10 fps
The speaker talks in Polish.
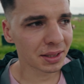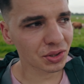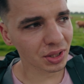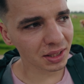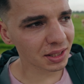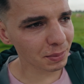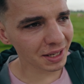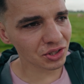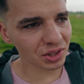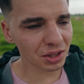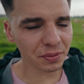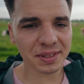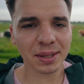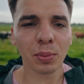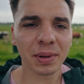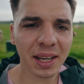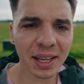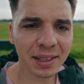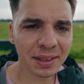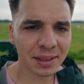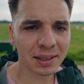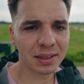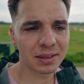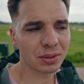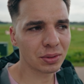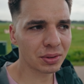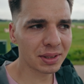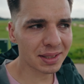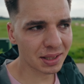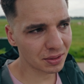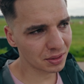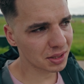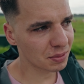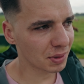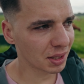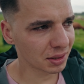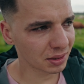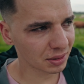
Jeżeli nie macie tego w sobie, no to nic tego nie zmieni.